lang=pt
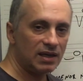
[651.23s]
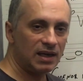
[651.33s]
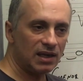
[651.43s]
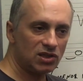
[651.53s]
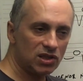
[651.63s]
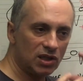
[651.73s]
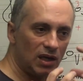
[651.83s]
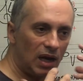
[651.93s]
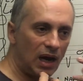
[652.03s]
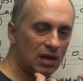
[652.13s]
que é de
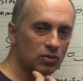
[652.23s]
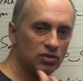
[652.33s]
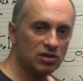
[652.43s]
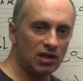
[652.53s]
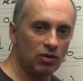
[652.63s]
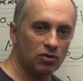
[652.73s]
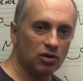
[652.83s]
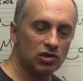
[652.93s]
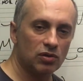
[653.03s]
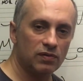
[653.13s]
aguçar o
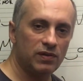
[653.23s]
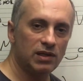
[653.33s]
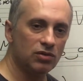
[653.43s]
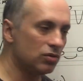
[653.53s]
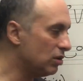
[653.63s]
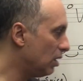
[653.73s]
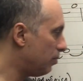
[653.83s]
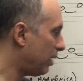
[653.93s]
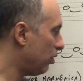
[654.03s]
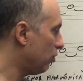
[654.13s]
nosso ouvido
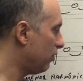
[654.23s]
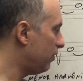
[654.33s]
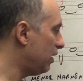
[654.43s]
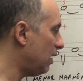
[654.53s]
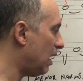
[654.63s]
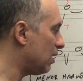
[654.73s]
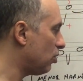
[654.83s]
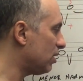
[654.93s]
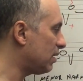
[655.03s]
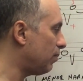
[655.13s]
para ouvir a
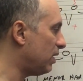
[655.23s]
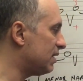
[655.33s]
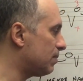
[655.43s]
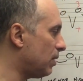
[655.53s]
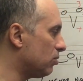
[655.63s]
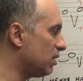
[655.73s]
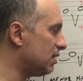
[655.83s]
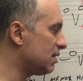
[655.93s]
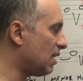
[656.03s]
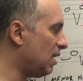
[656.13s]
nota principal da
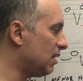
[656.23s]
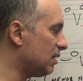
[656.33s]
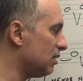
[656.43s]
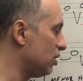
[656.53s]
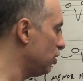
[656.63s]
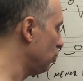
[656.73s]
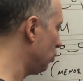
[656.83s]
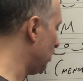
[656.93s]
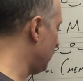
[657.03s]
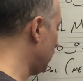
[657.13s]
escala de
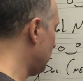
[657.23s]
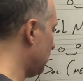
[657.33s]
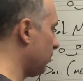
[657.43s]
novo